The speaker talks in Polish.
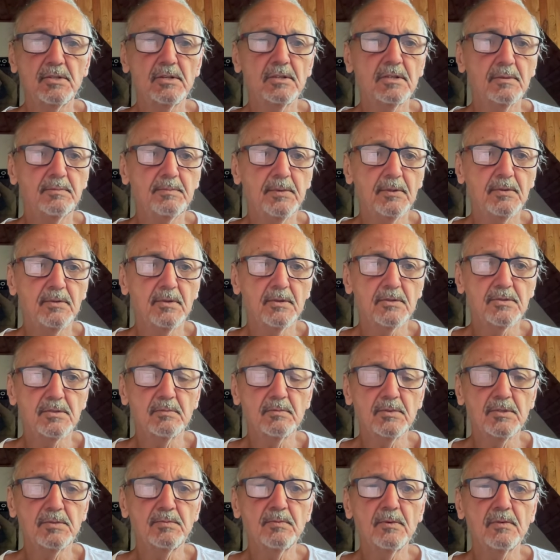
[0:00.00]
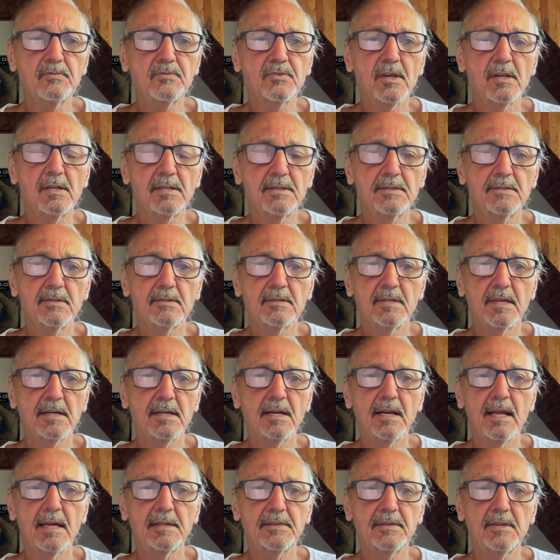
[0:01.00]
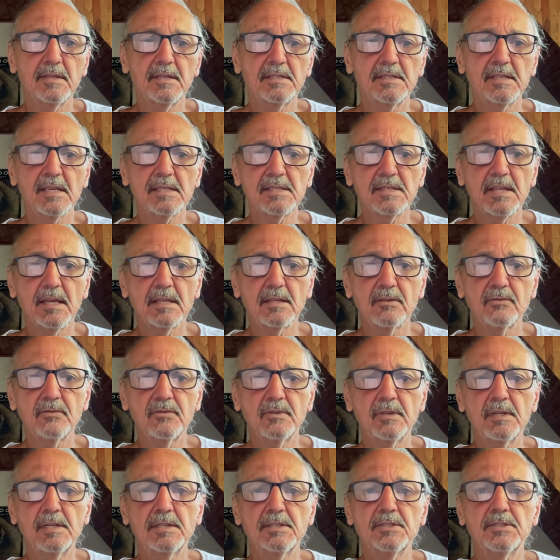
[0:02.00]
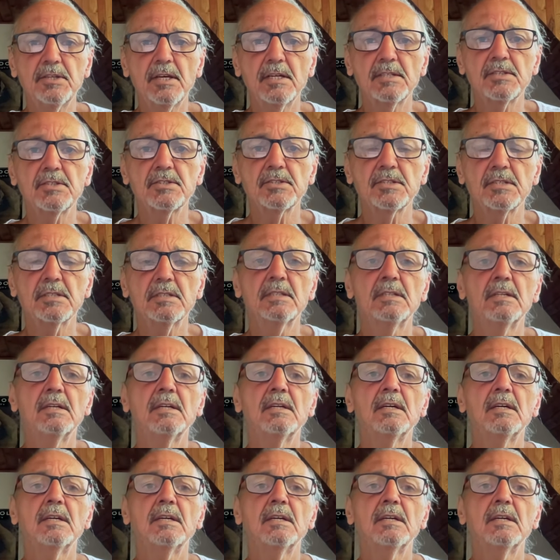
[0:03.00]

tylko po to, żebyśmy wzięli to na klatę i zastanowili się, czy